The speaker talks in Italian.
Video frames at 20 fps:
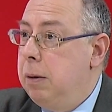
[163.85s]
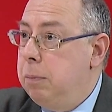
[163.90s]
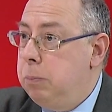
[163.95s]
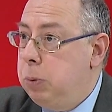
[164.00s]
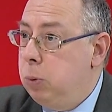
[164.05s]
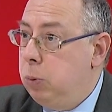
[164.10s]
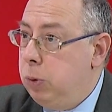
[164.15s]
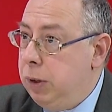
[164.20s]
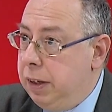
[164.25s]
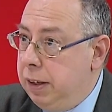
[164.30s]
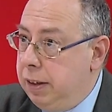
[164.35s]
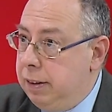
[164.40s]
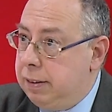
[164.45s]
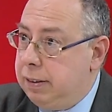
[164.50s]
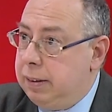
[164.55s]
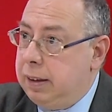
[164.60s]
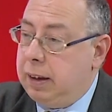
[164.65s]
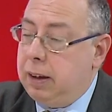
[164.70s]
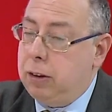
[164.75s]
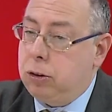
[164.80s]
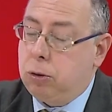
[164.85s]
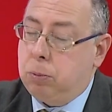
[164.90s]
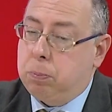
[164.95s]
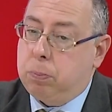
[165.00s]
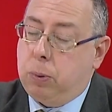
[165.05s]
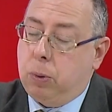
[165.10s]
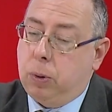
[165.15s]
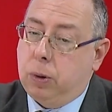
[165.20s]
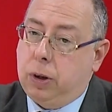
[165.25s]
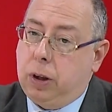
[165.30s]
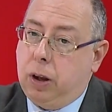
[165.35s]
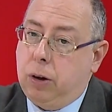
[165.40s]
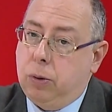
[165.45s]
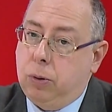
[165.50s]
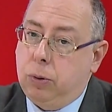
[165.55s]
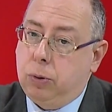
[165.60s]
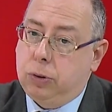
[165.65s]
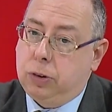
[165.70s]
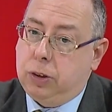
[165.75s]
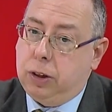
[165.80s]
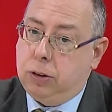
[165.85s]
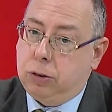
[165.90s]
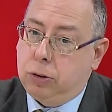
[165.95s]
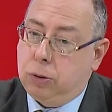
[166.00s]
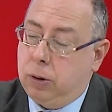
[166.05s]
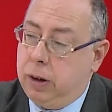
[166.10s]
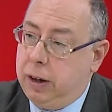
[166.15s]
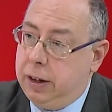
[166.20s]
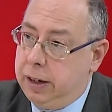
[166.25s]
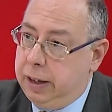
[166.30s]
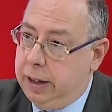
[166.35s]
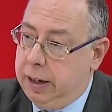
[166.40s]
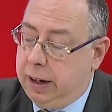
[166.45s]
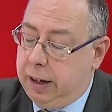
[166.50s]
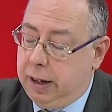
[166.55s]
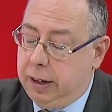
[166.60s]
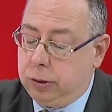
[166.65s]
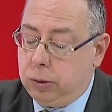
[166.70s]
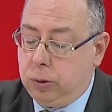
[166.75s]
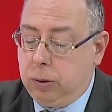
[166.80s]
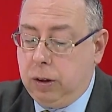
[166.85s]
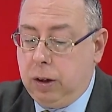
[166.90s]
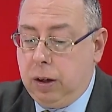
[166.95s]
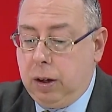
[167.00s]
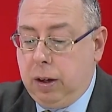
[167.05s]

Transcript: più liste che supportano lo stesso candidato